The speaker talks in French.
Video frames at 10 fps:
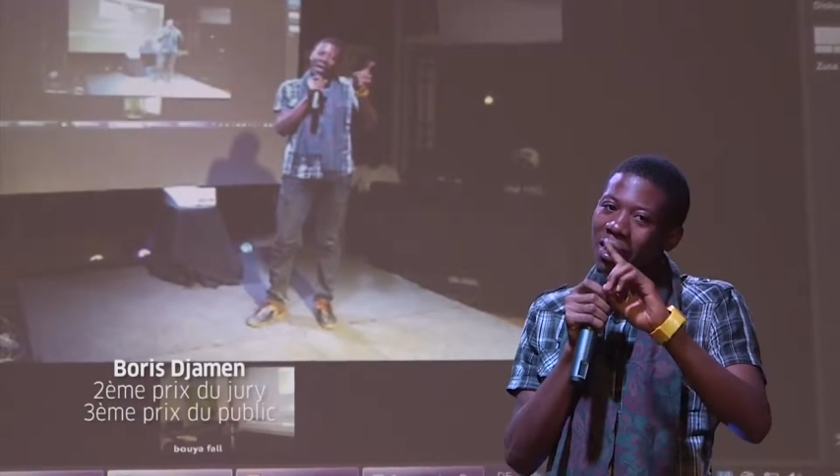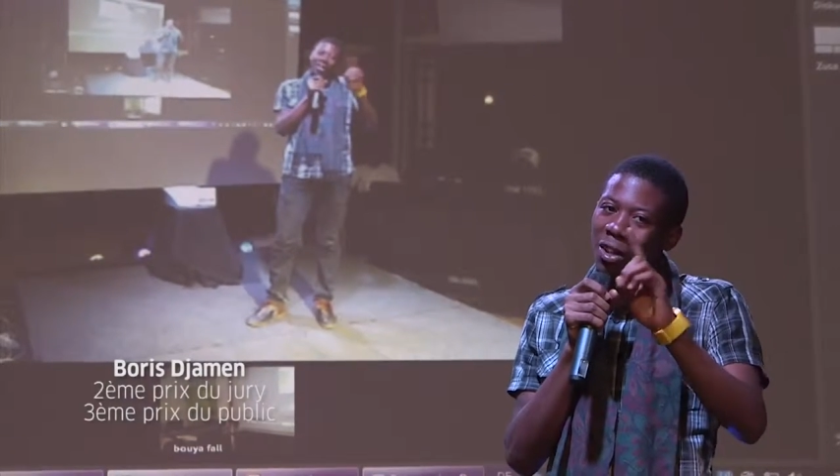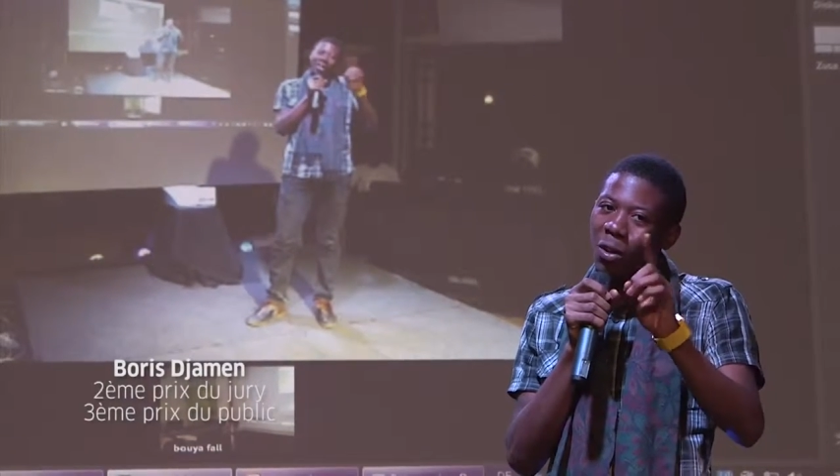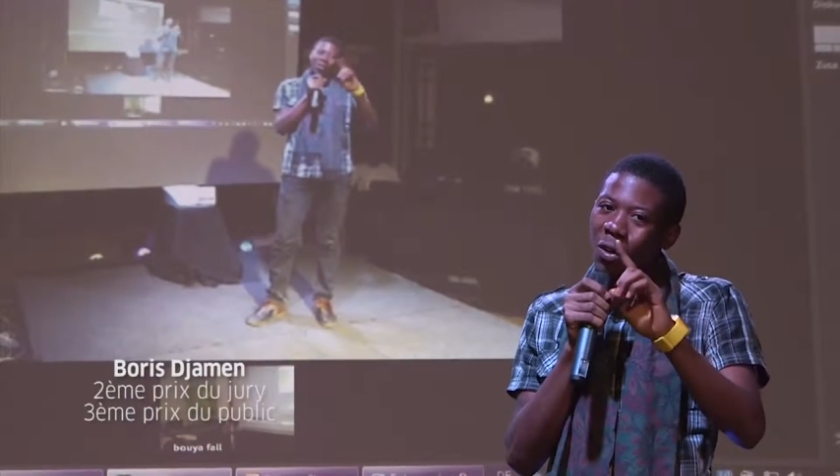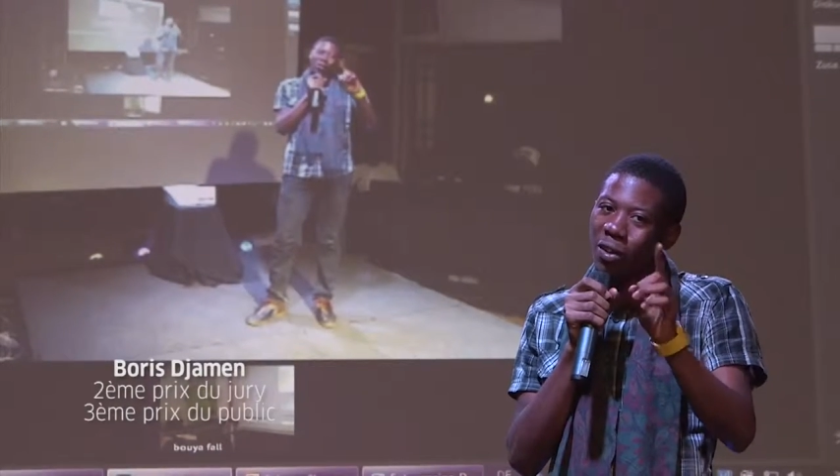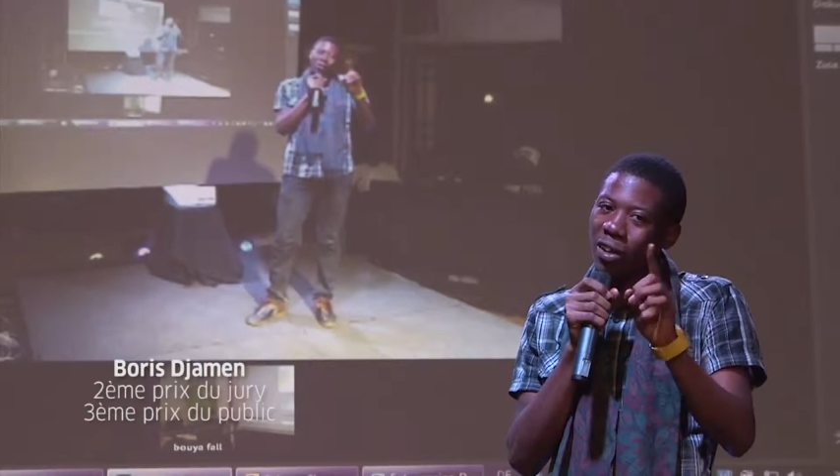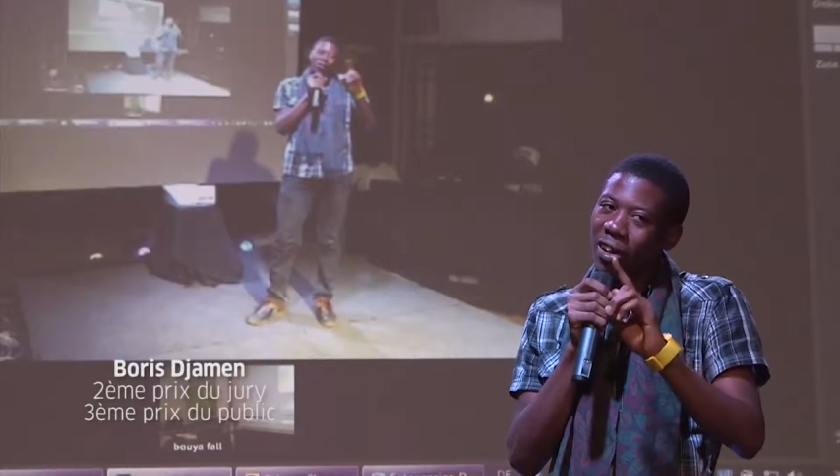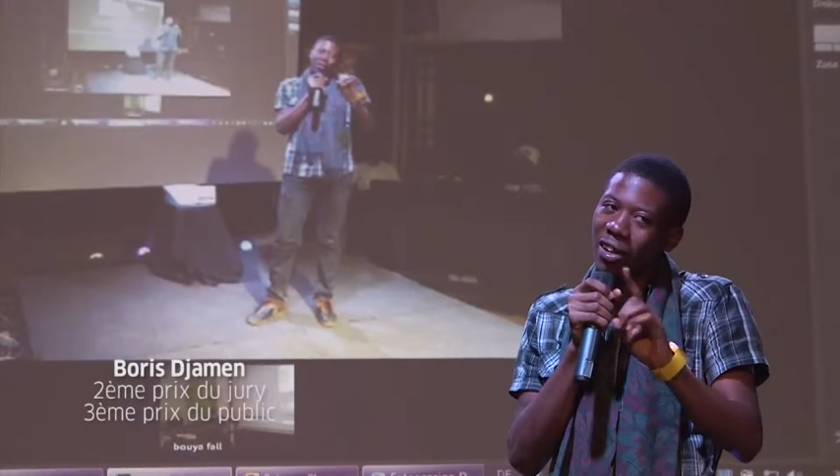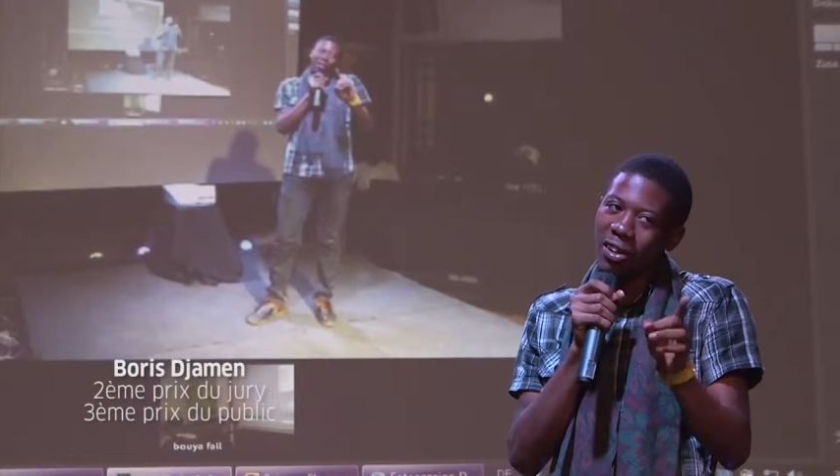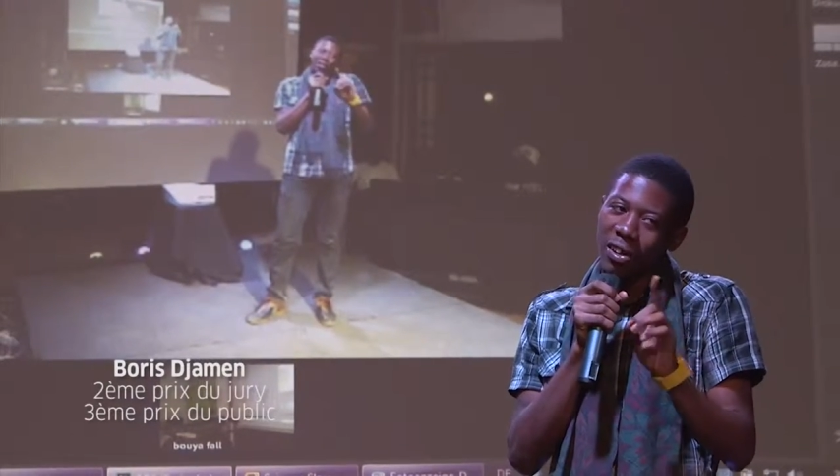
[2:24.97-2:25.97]
de
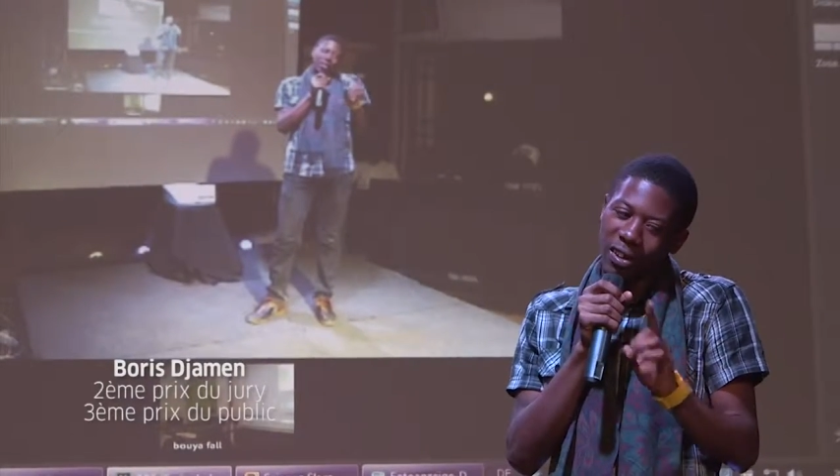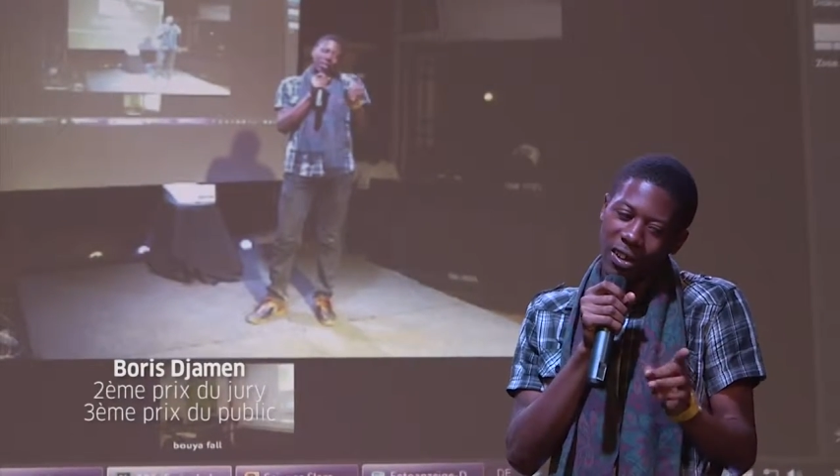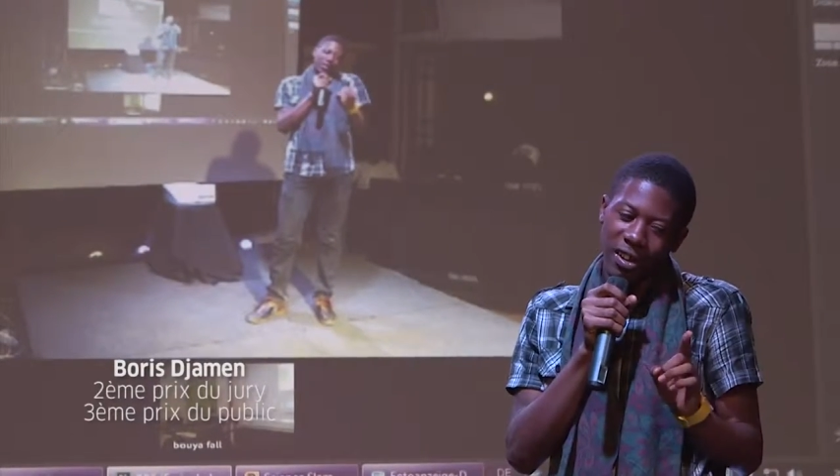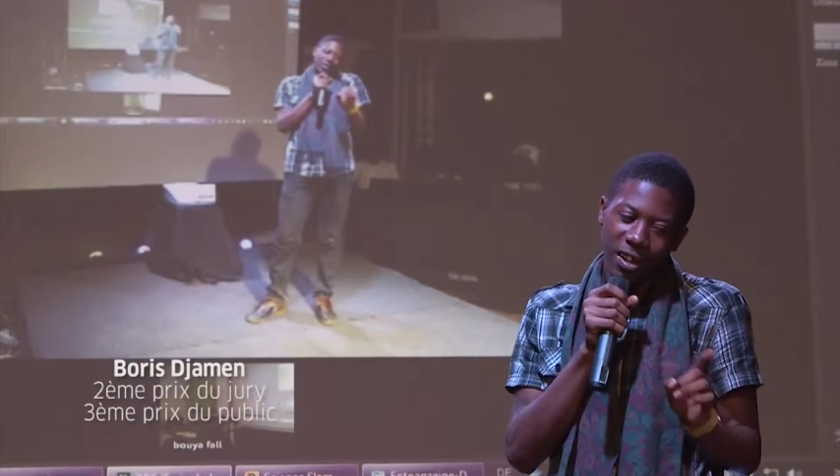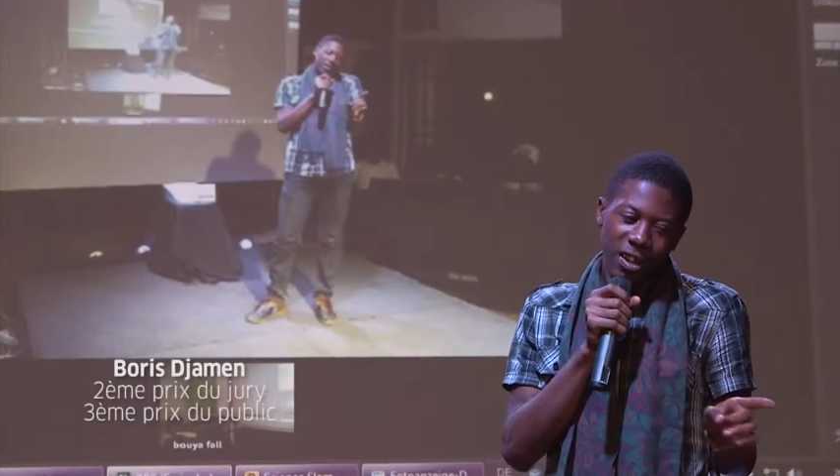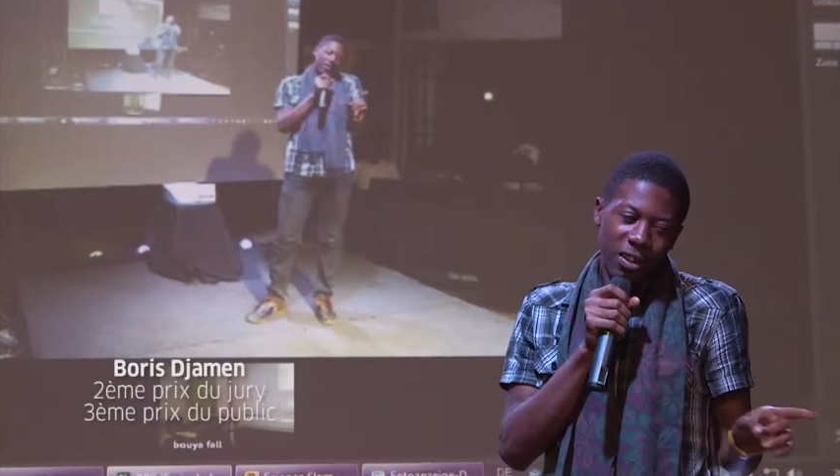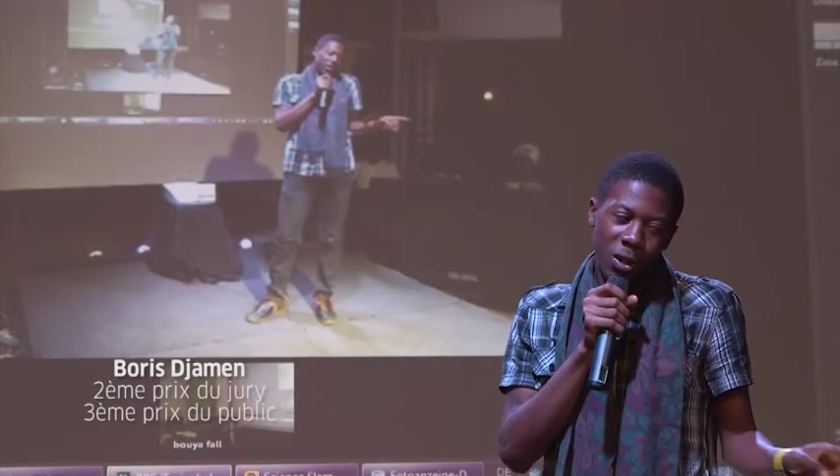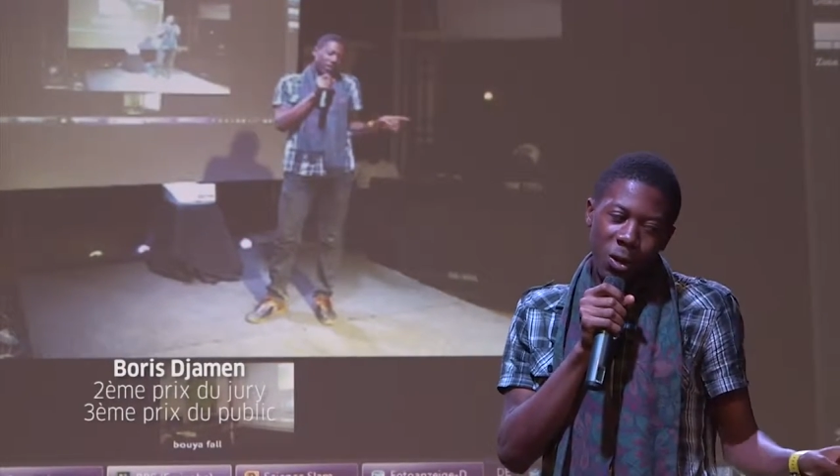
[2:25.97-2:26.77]
de